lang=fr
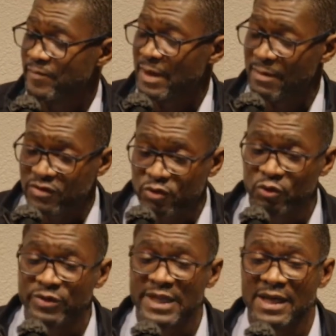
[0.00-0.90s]
mais son
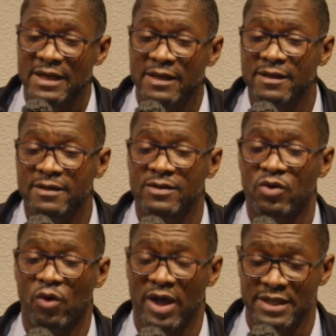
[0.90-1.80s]
hôtel
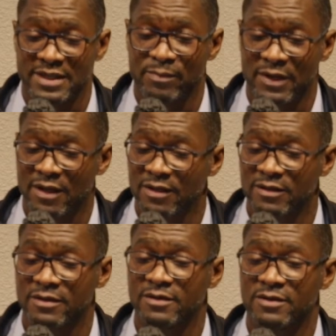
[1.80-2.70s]
aurait été plein
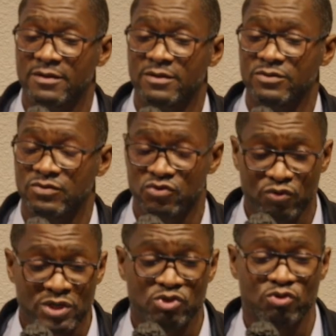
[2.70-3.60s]
tous
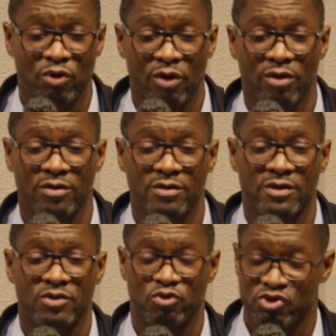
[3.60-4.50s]
les jours,
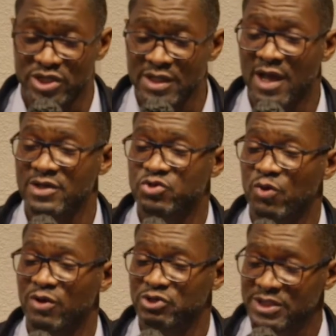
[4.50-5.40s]
de génération
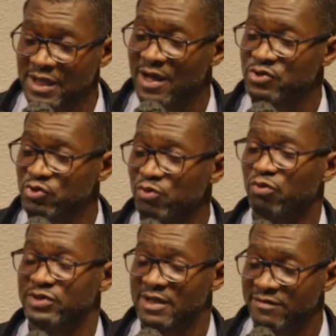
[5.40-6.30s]
en génération
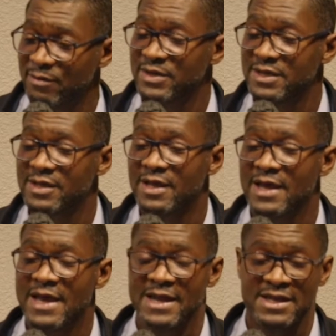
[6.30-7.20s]
pour sa famille.
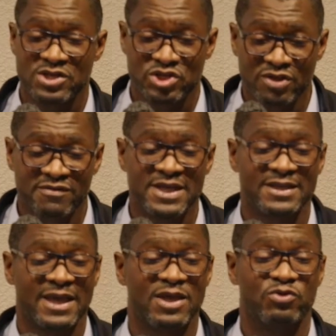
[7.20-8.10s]
Les gens
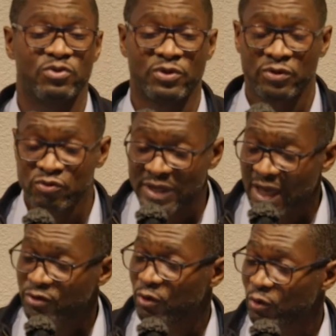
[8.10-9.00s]
viendraient de
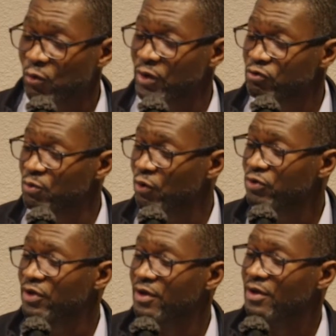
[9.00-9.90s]
quatre coins du
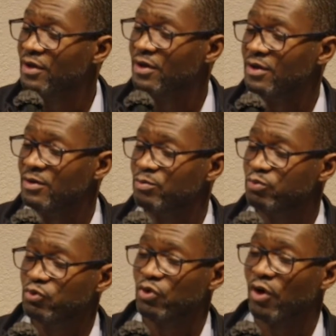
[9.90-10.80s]
monde
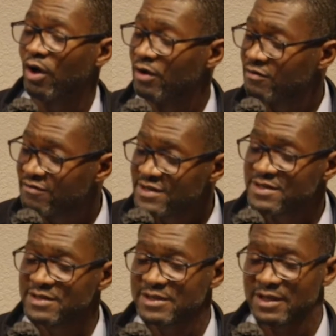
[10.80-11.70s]
pour
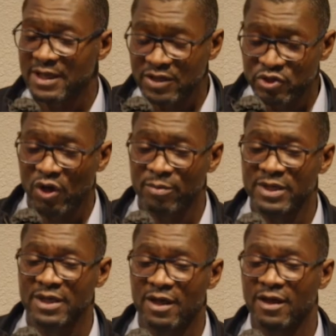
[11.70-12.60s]
visiter et
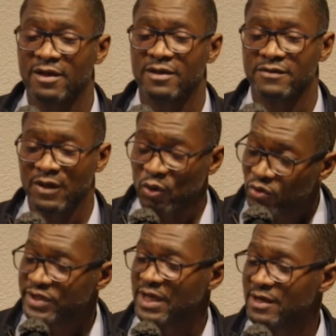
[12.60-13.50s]
dormir dans
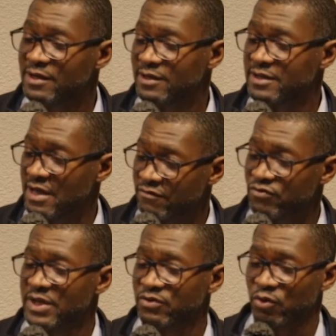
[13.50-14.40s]
l'hôtel qui a vu
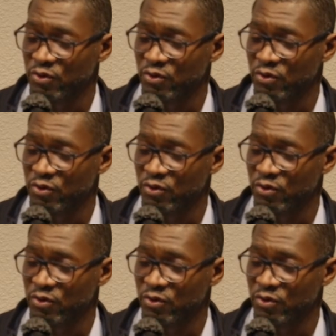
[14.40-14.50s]
naître le